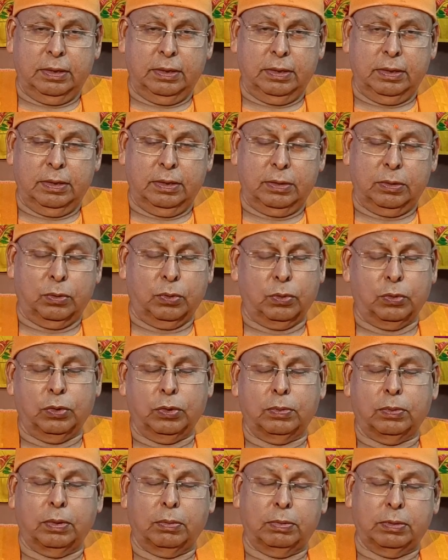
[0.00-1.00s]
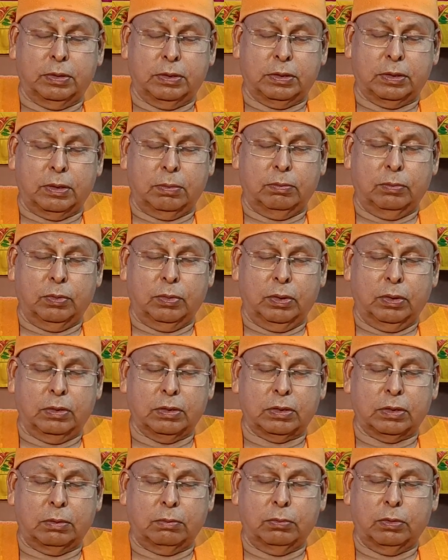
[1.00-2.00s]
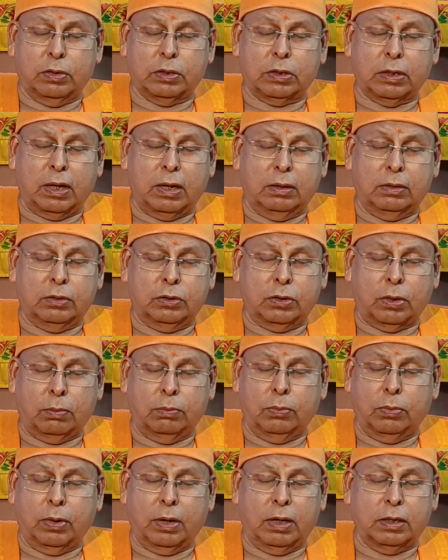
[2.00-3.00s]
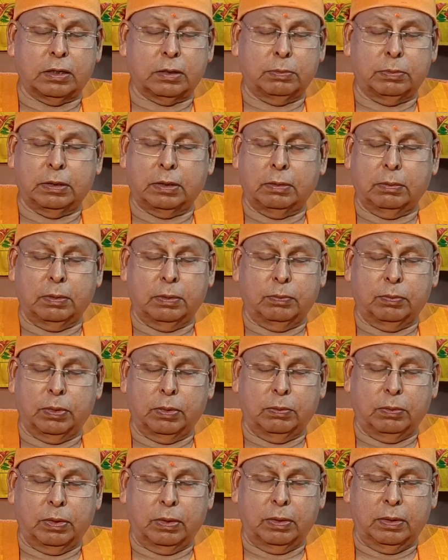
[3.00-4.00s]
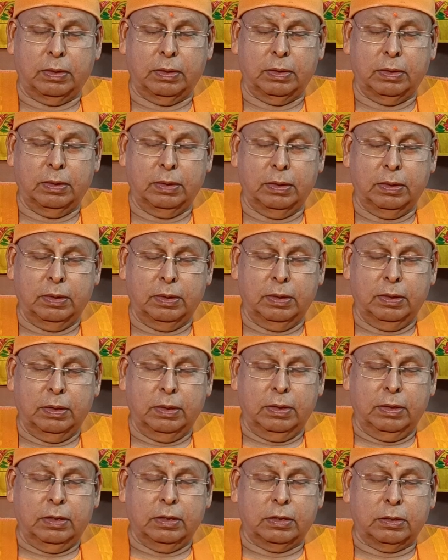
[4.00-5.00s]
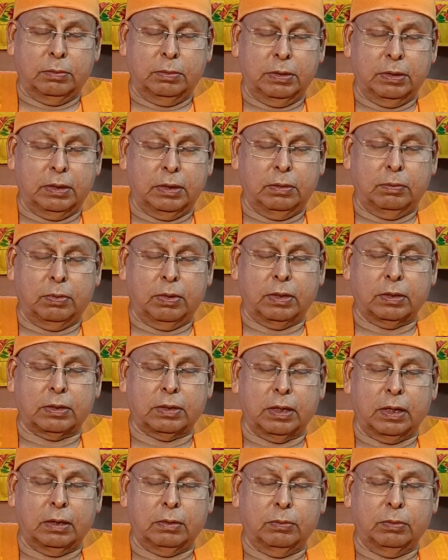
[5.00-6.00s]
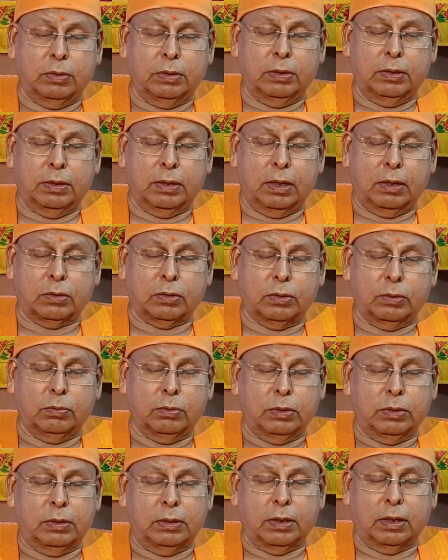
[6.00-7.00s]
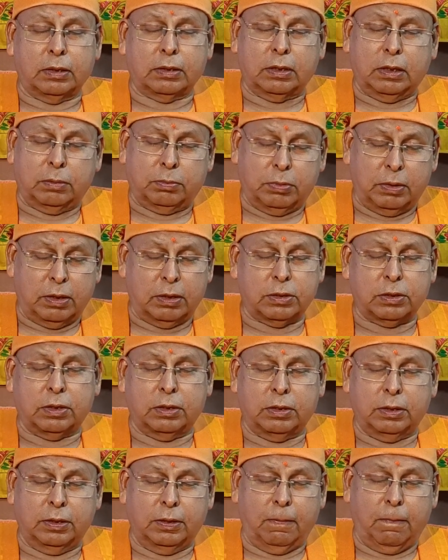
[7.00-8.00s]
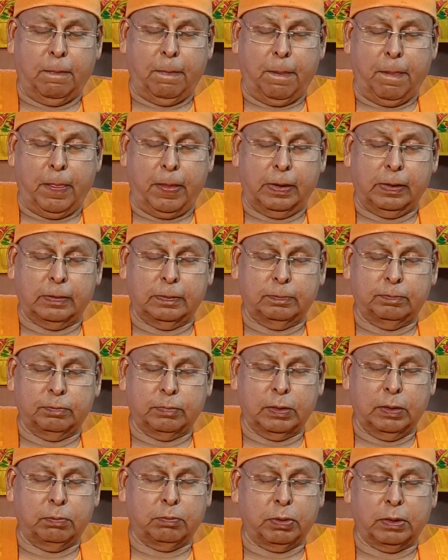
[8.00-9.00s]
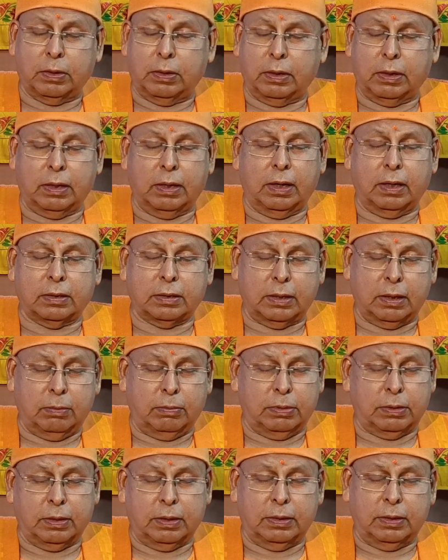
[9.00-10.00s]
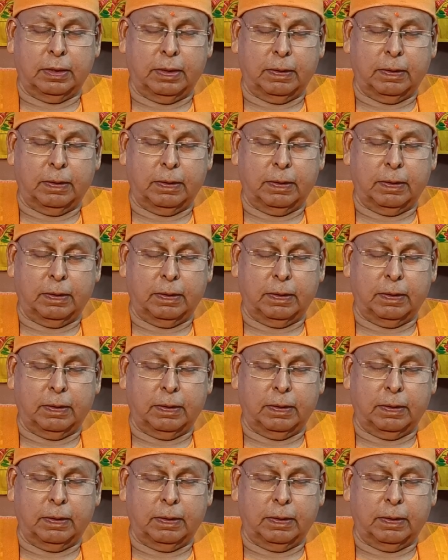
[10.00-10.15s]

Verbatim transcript: क्रोधो ध्वपति सम्मोह सम्मोह सम्मोह स्मृति विभ्रम स्मृति भ्रंशात बुद्धिनाशो बुद्धिनाशात प्रनश्यति पतन का रास्ता बता दिया